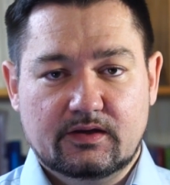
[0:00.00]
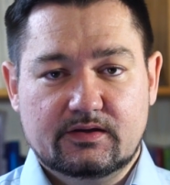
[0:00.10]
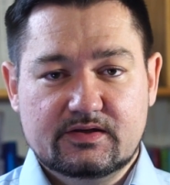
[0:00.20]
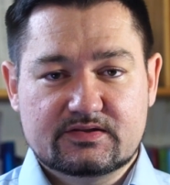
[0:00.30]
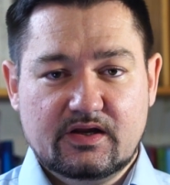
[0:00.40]

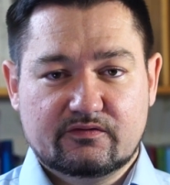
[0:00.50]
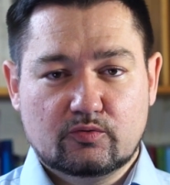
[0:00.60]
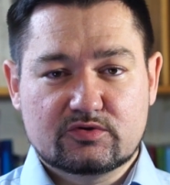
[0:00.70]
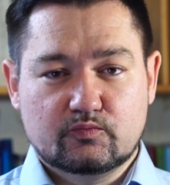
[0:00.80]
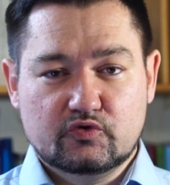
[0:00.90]
Если
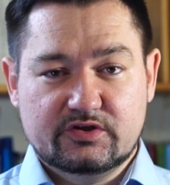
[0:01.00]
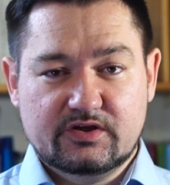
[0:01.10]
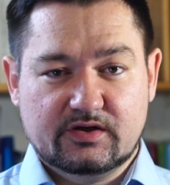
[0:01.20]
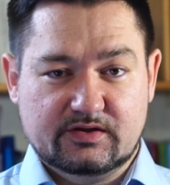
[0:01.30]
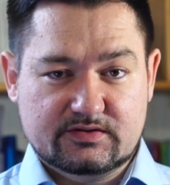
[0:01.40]
автобус будет
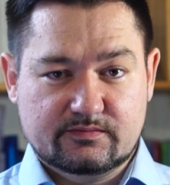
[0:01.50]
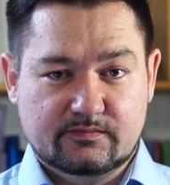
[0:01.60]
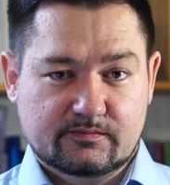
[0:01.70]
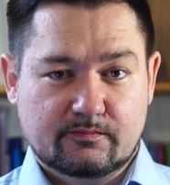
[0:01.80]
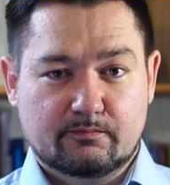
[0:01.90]
ехать
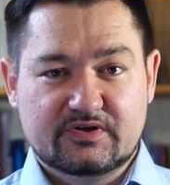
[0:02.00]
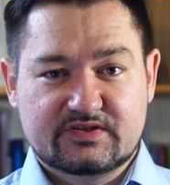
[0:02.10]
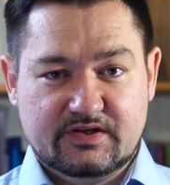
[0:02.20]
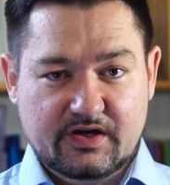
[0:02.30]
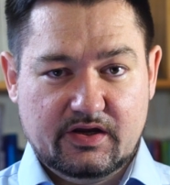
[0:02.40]

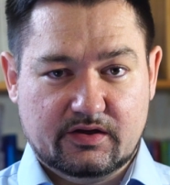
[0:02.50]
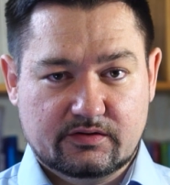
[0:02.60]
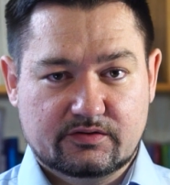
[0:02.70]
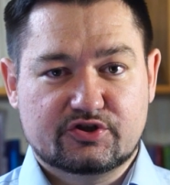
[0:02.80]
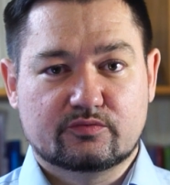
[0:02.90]
быстрее,
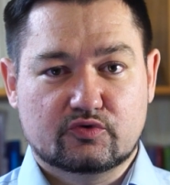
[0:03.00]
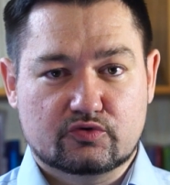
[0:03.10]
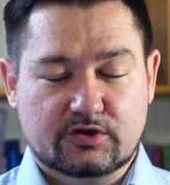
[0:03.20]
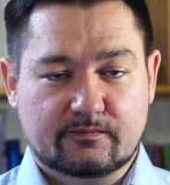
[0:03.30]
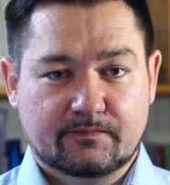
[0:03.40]
чем
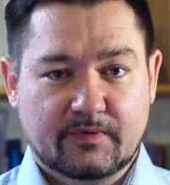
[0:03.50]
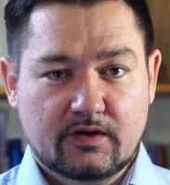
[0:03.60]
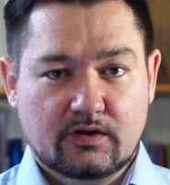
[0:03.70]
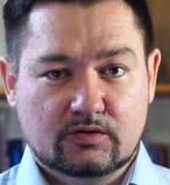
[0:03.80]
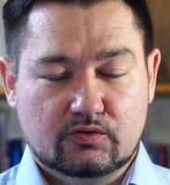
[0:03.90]
нужно,
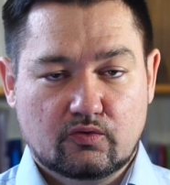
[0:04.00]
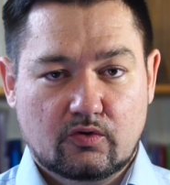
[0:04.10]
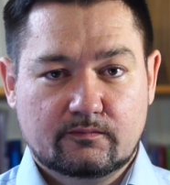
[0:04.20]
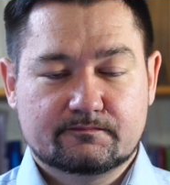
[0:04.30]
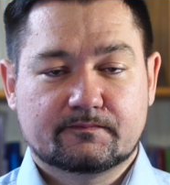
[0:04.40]

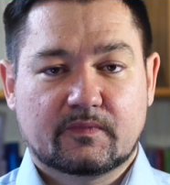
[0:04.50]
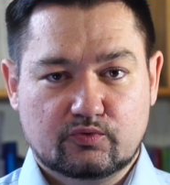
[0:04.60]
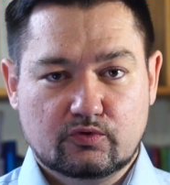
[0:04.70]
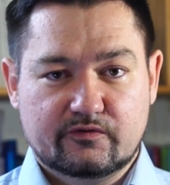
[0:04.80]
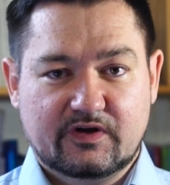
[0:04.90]
то
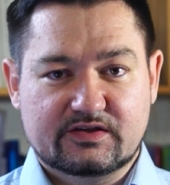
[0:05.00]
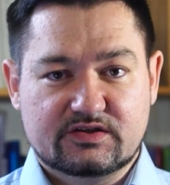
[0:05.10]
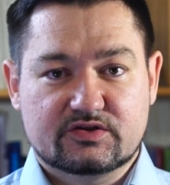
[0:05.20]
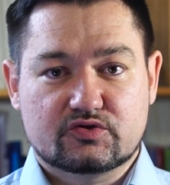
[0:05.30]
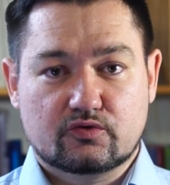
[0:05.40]
будут
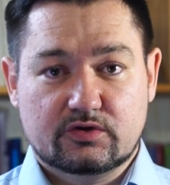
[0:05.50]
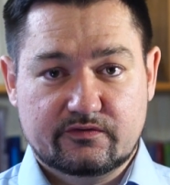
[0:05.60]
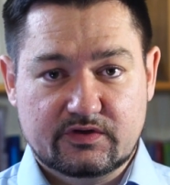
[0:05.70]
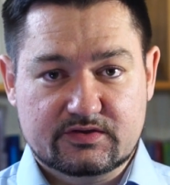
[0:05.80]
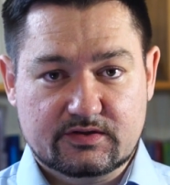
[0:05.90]
выходить из строя
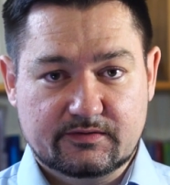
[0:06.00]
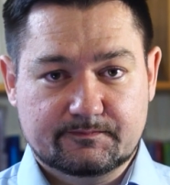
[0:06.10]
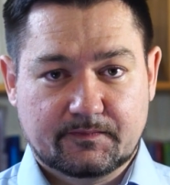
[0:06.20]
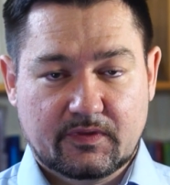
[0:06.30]
двигатели.